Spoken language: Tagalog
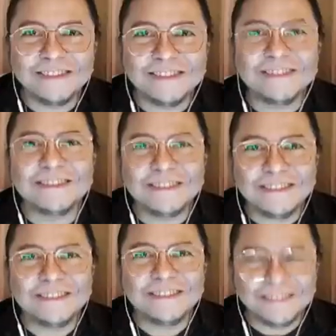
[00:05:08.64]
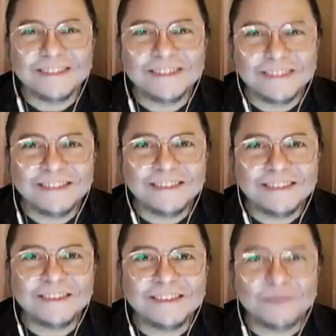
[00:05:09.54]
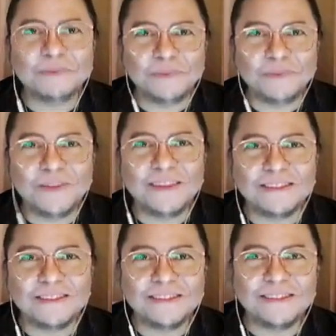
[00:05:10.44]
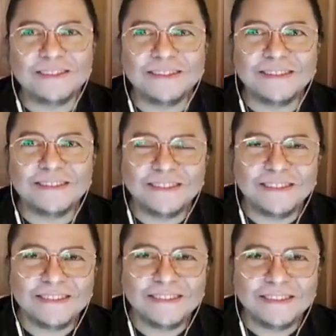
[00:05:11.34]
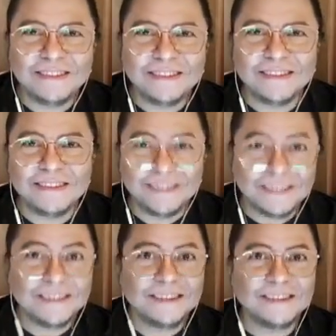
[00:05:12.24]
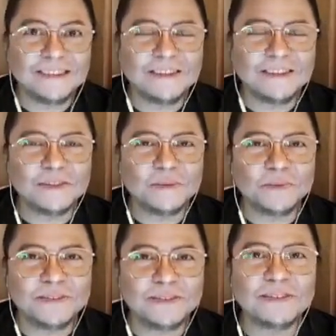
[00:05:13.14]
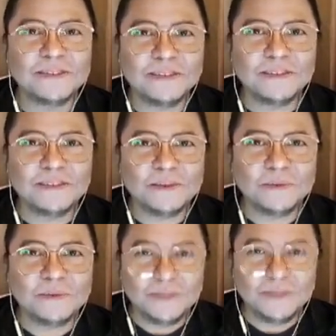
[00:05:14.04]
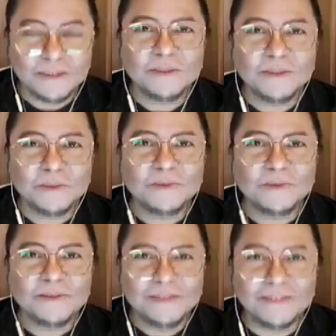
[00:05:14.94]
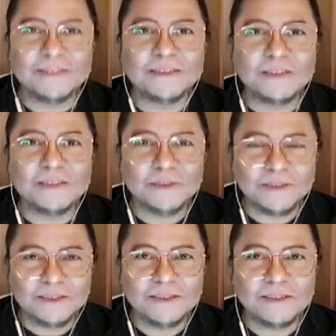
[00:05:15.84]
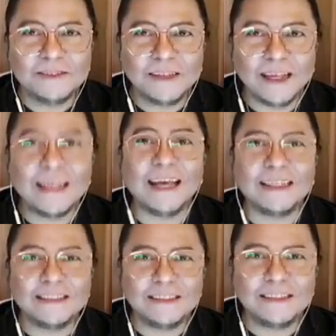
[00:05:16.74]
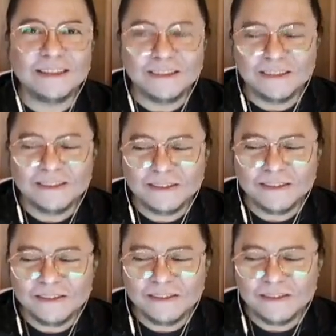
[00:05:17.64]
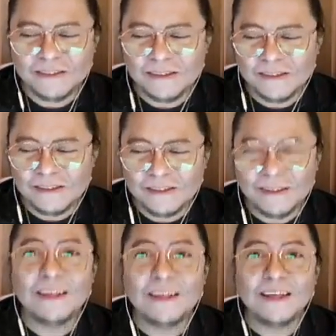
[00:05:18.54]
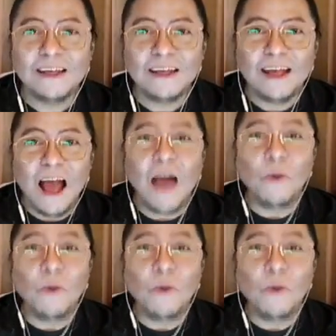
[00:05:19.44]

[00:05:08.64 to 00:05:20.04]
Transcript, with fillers: no, kahit na tayo ay naka-virtual interview, mula po dyan sa kinalalagyan nyo, attorney, kunwari dito sa studio, may nararamdaman ba kayong yes. frequency? Halimbawa? Attorney.